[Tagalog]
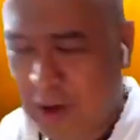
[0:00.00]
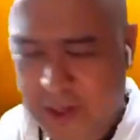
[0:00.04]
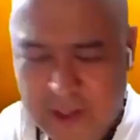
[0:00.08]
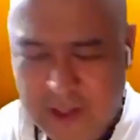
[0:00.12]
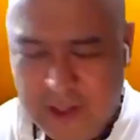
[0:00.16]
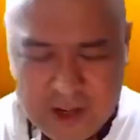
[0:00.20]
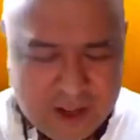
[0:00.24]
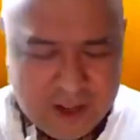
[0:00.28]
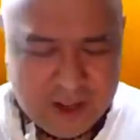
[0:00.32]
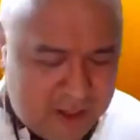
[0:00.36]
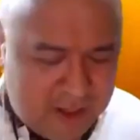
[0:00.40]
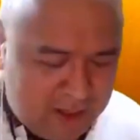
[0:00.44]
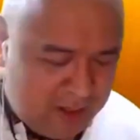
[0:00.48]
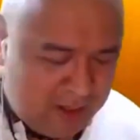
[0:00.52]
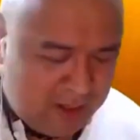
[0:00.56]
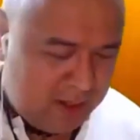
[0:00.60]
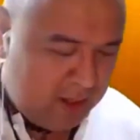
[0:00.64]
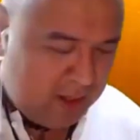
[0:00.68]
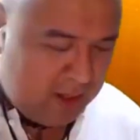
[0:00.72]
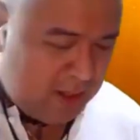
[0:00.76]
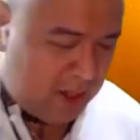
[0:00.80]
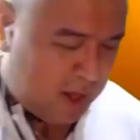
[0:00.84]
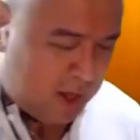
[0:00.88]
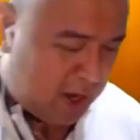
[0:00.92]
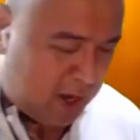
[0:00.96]
ng
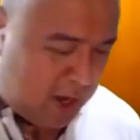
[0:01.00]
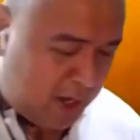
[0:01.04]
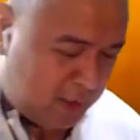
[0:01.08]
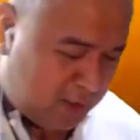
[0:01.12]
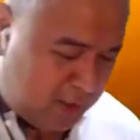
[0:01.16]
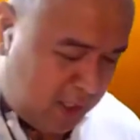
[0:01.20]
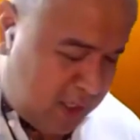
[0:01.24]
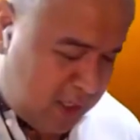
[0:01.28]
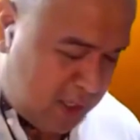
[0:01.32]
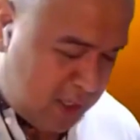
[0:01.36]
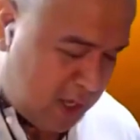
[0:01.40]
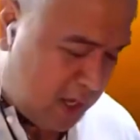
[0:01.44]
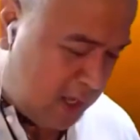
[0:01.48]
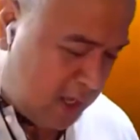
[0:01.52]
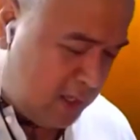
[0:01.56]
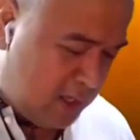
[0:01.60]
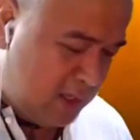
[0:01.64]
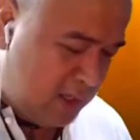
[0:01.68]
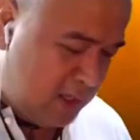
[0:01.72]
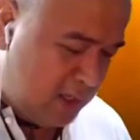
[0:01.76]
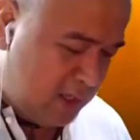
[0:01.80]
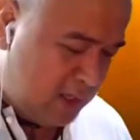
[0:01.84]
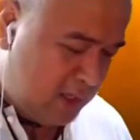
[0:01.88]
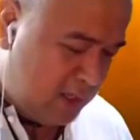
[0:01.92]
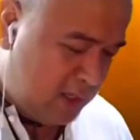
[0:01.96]
idea.
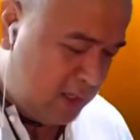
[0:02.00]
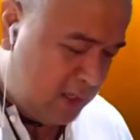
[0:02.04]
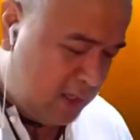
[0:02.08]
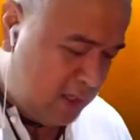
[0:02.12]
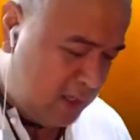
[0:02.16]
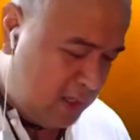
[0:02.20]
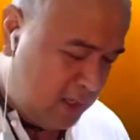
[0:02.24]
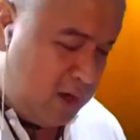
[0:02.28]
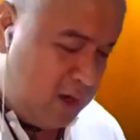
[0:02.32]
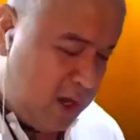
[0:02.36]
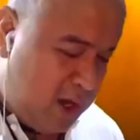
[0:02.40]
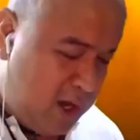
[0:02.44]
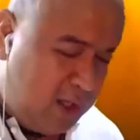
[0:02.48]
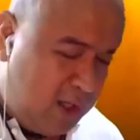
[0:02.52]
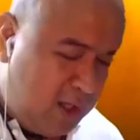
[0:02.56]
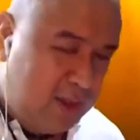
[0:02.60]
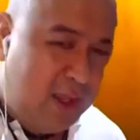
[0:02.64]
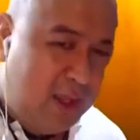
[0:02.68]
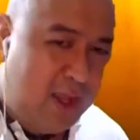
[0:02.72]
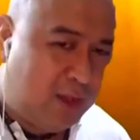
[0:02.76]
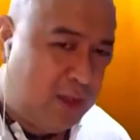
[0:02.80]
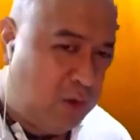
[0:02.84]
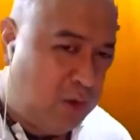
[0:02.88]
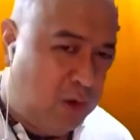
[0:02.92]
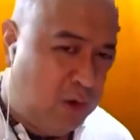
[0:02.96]
Alright?
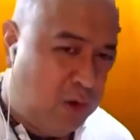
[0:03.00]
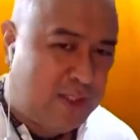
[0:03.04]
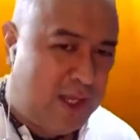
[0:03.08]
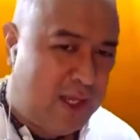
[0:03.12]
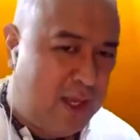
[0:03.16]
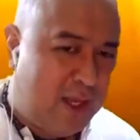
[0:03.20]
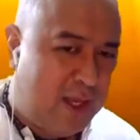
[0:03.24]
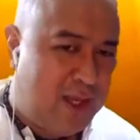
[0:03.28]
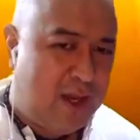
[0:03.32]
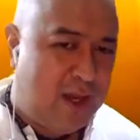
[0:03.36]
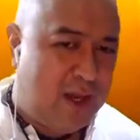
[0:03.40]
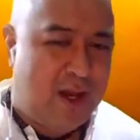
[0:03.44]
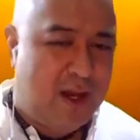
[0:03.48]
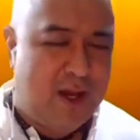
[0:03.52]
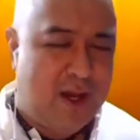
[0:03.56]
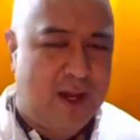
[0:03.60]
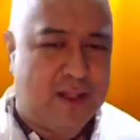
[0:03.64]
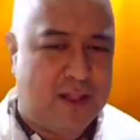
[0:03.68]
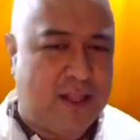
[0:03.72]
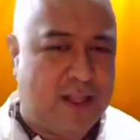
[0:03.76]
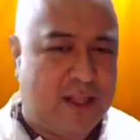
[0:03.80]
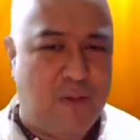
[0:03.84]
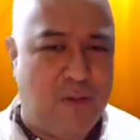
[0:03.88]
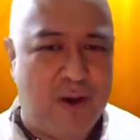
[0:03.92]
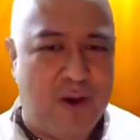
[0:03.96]
Ito kasi, uh,
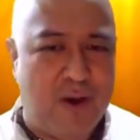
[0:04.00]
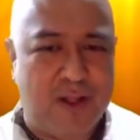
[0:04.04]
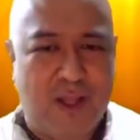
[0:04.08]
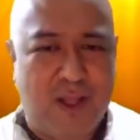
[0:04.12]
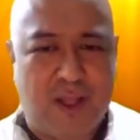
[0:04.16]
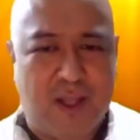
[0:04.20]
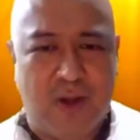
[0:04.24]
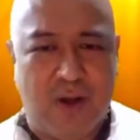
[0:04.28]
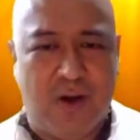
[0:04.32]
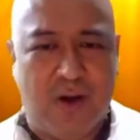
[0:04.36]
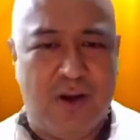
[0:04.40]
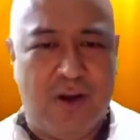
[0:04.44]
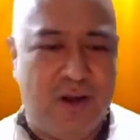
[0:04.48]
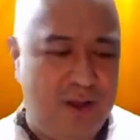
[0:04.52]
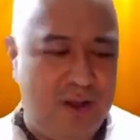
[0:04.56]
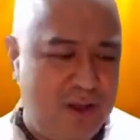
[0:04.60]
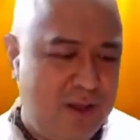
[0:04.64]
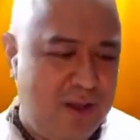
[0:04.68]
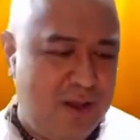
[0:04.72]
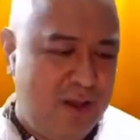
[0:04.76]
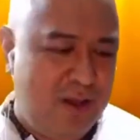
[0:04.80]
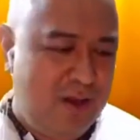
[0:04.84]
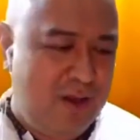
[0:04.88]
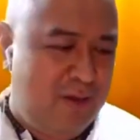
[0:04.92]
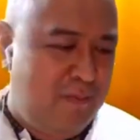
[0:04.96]
tawag dito,
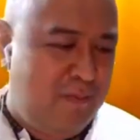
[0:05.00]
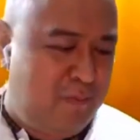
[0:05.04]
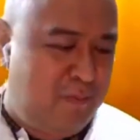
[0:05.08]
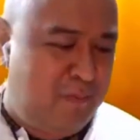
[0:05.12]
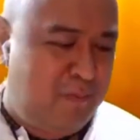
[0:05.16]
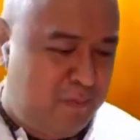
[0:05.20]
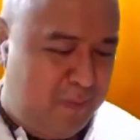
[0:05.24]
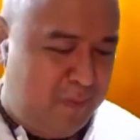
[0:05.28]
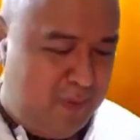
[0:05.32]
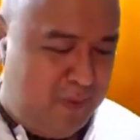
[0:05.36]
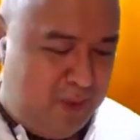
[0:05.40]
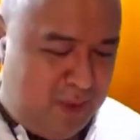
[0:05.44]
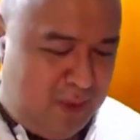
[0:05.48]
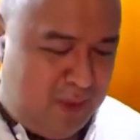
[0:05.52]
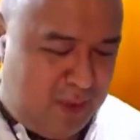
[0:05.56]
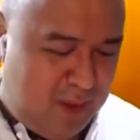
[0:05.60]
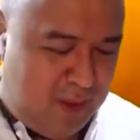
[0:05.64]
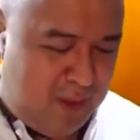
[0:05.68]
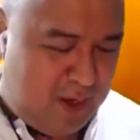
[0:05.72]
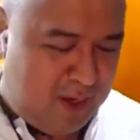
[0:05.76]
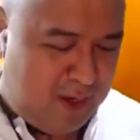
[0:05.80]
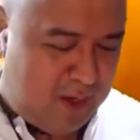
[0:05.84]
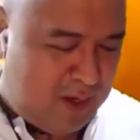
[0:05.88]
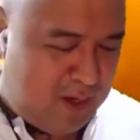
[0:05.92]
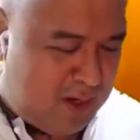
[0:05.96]

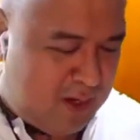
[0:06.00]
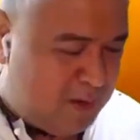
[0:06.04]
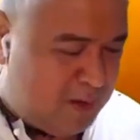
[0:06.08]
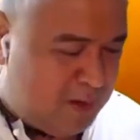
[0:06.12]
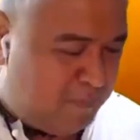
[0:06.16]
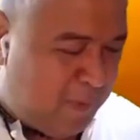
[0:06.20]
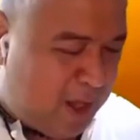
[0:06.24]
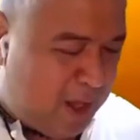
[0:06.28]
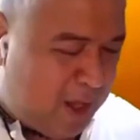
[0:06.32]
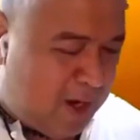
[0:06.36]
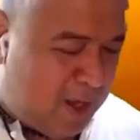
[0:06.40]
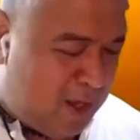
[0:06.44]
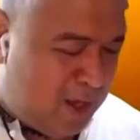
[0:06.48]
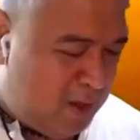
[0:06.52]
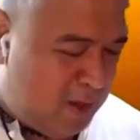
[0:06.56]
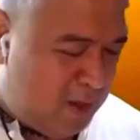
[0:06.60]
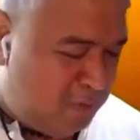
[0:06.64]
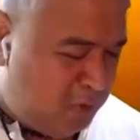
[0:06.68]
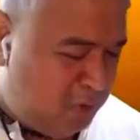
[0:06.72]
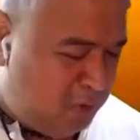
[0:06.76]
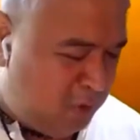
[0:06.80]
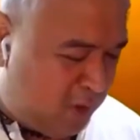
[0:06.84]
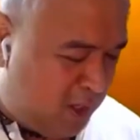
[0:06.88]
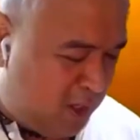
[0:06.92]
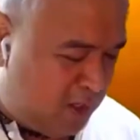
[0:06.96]
uh, para alam
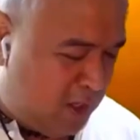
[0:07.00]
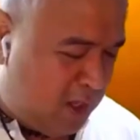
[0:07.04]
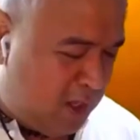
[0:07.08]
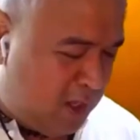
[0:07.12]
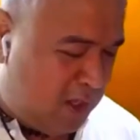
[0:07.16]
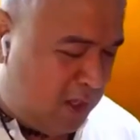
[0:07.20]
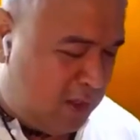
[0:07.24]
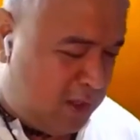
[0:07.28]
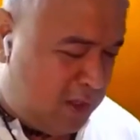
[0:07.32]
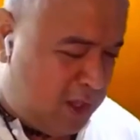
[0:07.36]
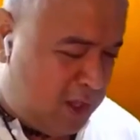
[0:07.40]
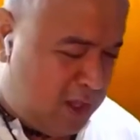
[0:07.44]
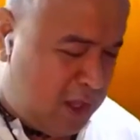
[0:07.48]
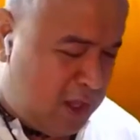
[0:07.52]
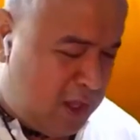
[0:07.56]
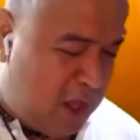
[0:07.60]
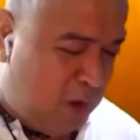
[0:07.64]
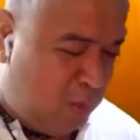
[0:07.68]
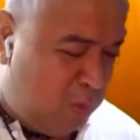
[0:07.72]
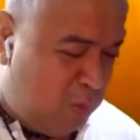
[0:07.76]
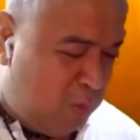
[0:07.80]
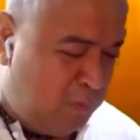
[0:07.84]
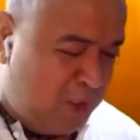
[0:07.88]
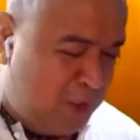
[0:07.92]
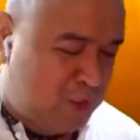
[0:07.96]
nyo rin, nag, na
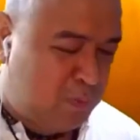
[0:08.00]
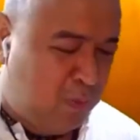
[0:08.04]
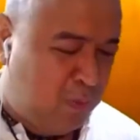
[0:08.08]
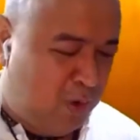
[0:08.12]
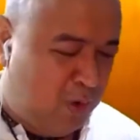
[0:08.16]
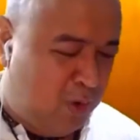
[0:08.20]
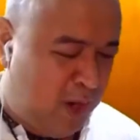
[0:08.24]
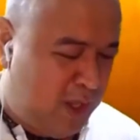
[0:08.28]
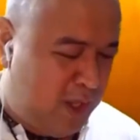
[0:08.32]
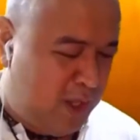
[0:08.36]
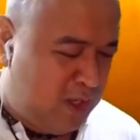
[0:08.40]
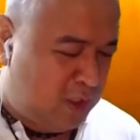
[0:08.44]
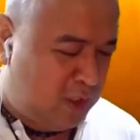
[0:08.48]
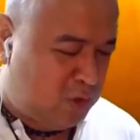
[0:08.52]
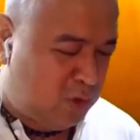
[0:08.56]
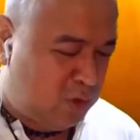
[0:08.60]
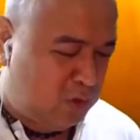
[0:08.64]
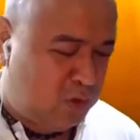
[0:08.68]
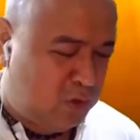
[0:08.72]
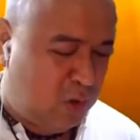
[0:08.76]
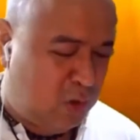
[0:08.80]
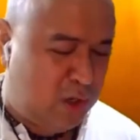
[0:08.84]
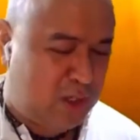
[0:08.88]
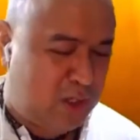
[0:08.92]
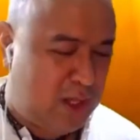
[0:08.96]
ako mismo ay
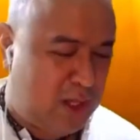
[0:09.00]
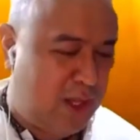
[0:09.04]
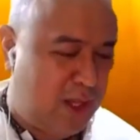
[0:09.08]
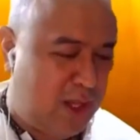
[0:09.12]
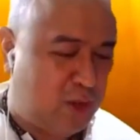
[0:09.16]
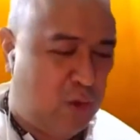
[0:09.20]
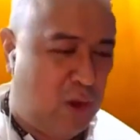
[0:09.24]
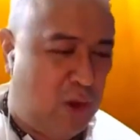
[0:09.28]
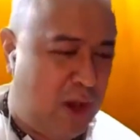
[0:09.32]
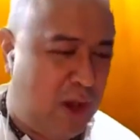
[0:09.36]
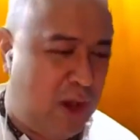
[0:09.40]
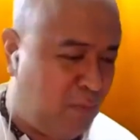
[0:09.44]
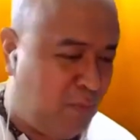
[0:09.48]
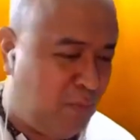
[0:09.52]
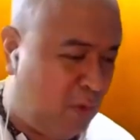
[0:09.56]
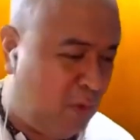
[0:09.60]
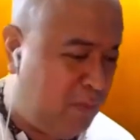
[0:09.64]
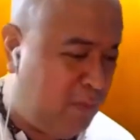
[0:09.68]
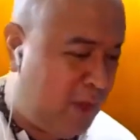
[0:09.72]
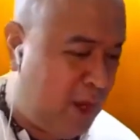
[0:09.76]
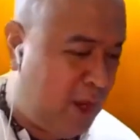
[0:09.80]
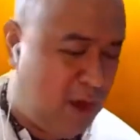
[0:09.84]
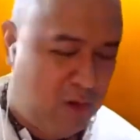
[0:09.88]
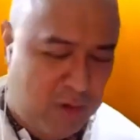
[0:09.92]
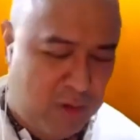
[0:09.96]
nagjo-journal. Ito nga, eh,
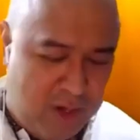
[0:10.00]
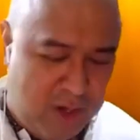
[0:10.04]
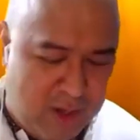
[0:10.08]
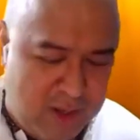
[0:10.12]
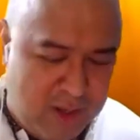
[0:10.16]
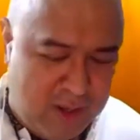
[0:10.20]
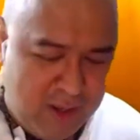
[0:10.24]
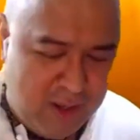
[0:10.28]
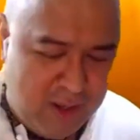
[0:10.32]
bumili ako ng,